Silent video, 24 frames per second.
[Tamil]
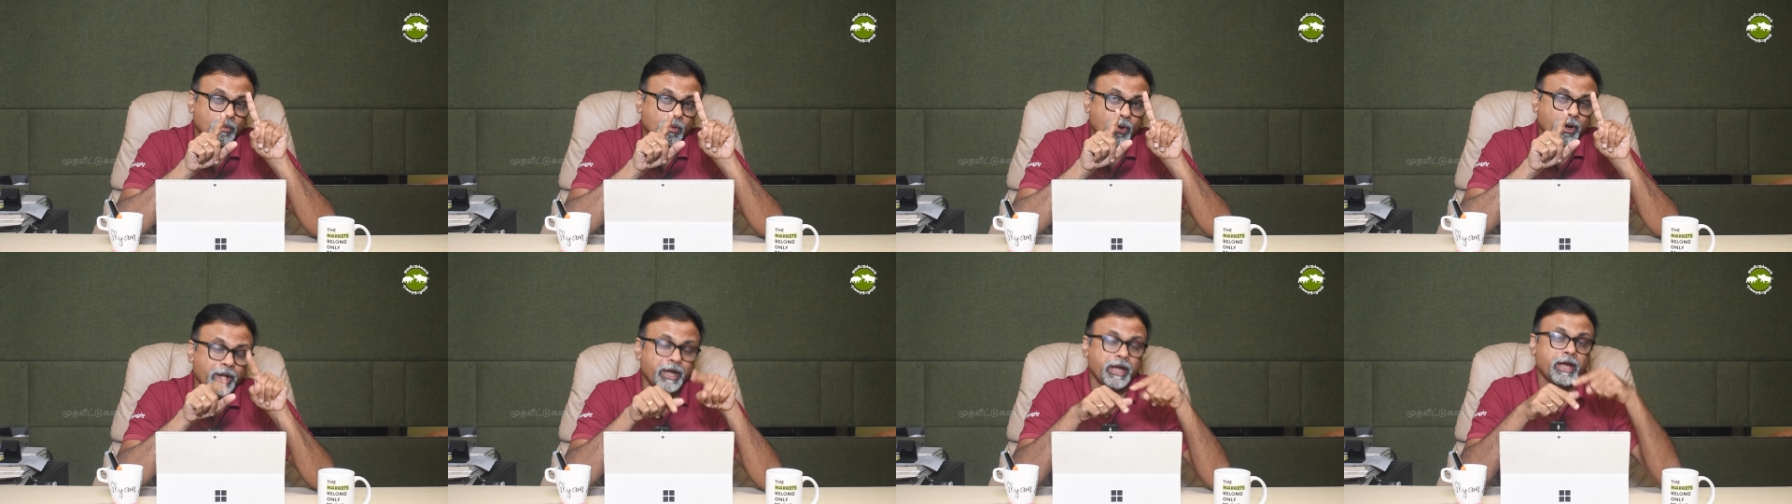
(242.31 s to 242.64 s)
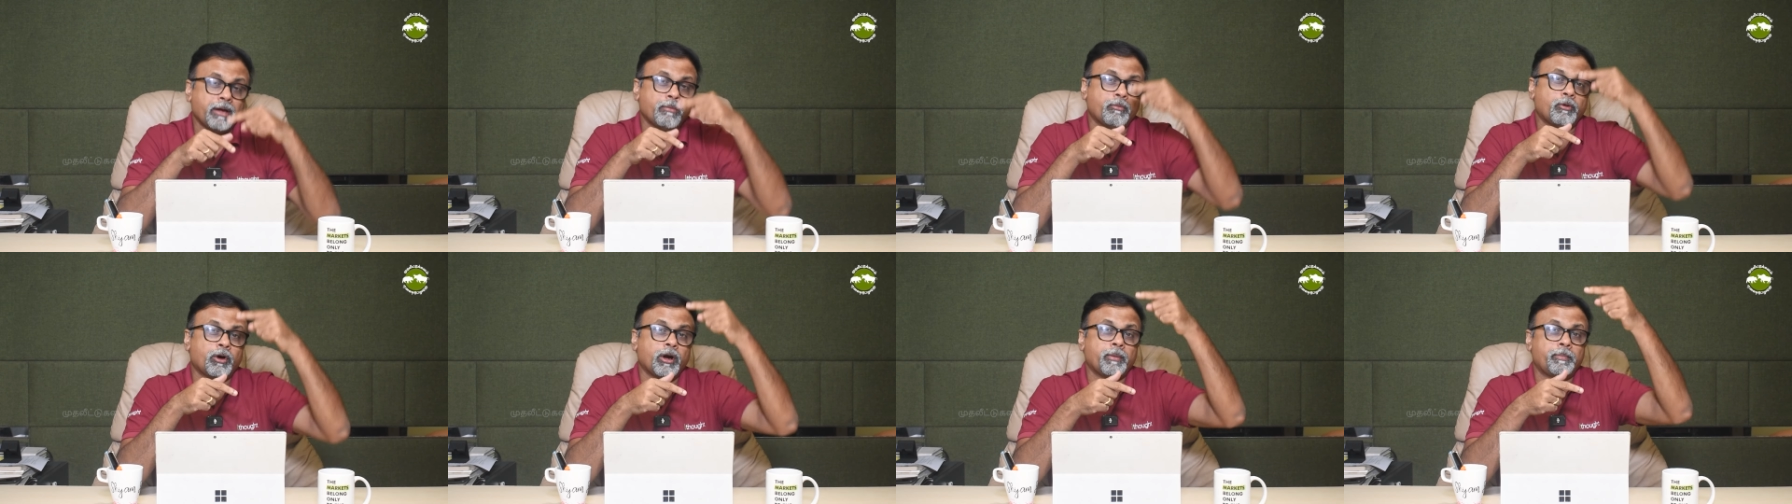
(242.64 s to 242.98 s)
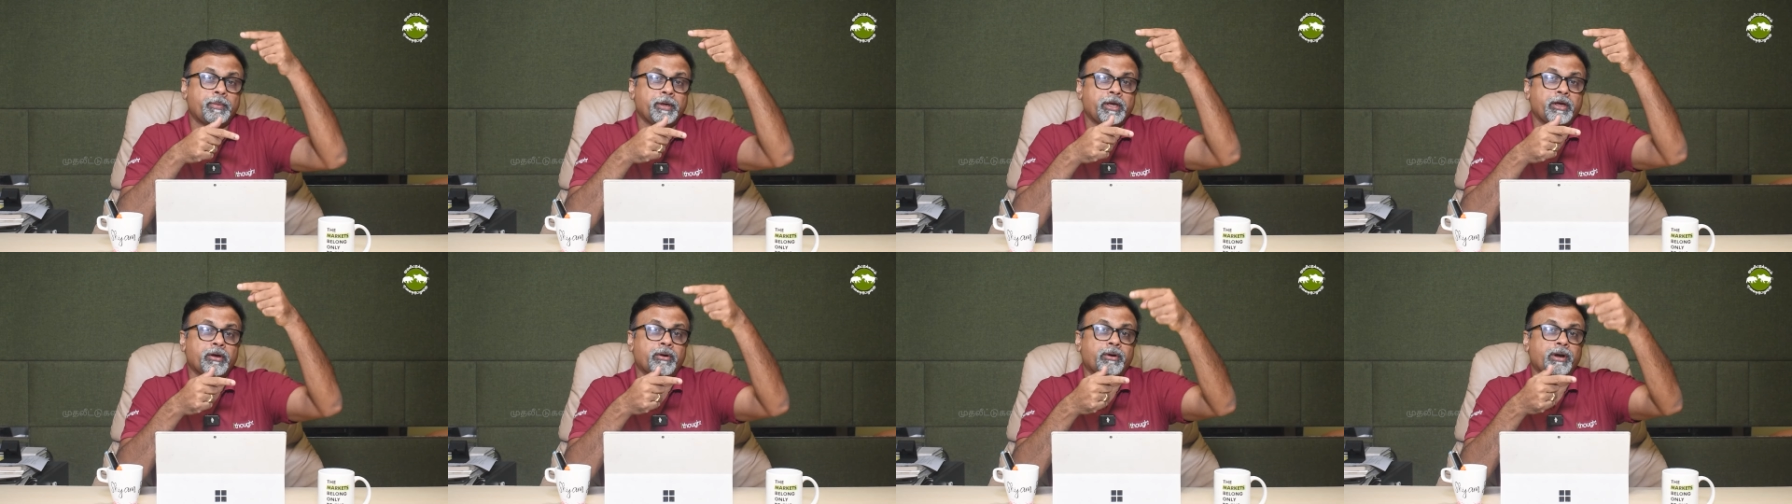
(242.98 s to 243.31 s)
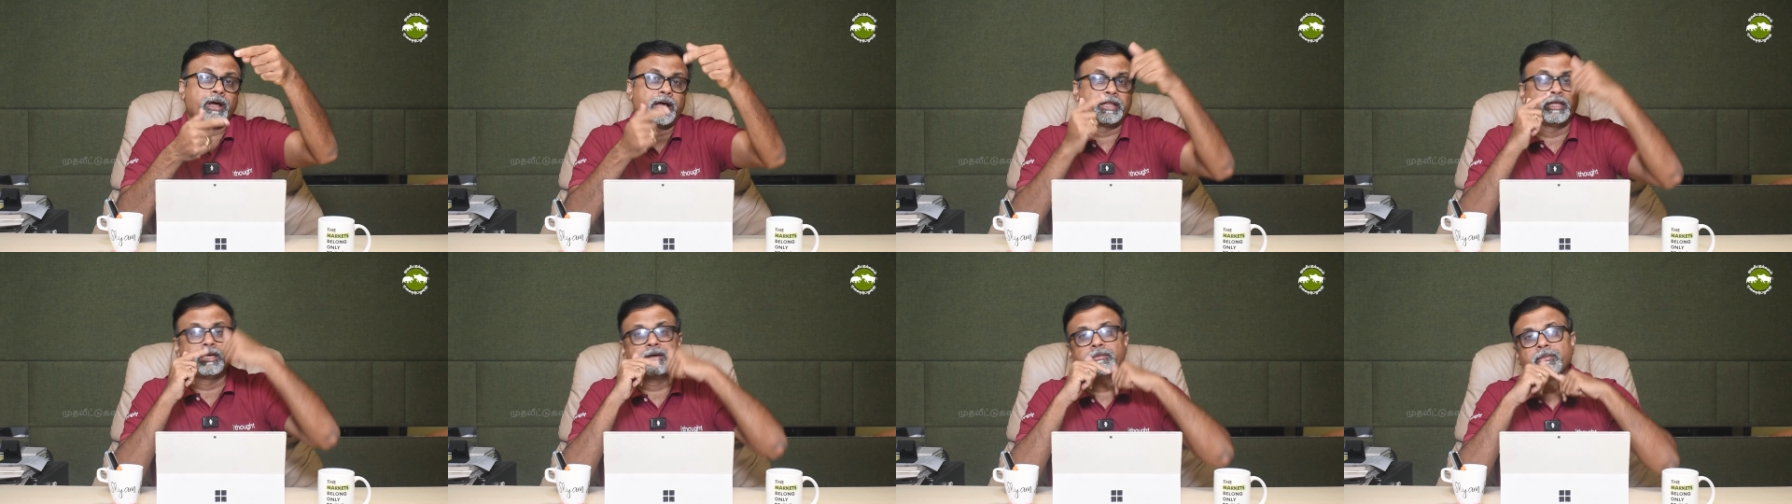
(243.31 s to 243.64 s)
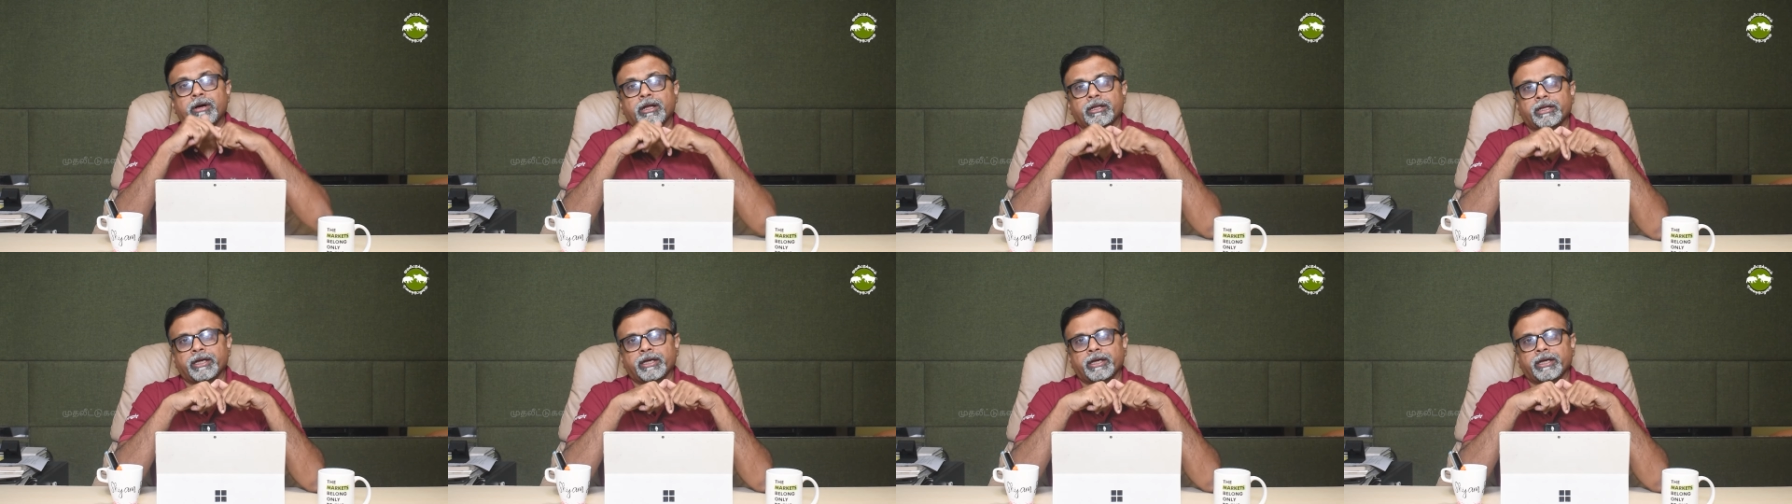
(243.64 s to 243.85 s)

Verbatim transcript: ஓஏஎமோட பிஇயோட அதிகமாக